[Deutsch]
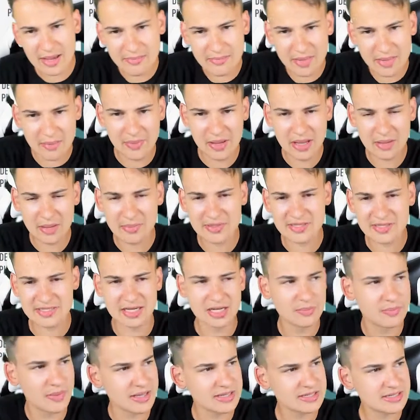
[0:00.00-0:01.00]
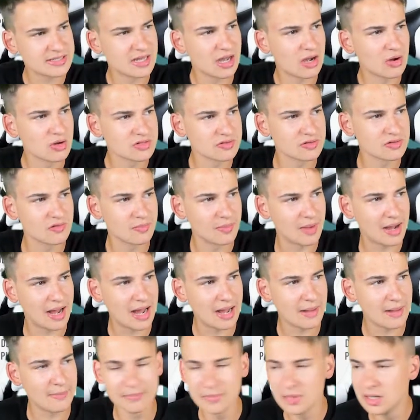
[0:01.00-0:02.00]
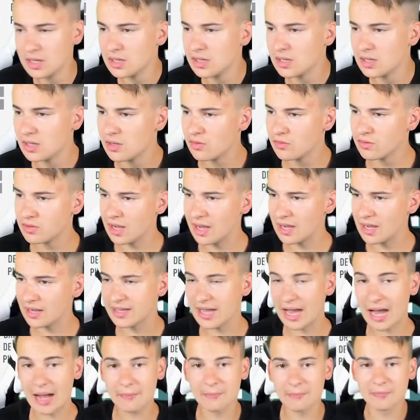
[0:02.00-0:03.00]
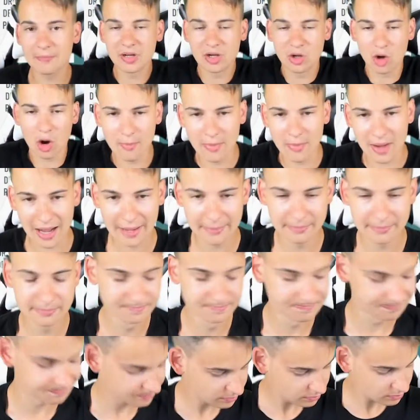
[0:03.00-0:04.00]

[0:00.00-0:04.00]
Mbappé bisher die beste Auswahl, die wir haben. Oder gehabt, bekommen haben.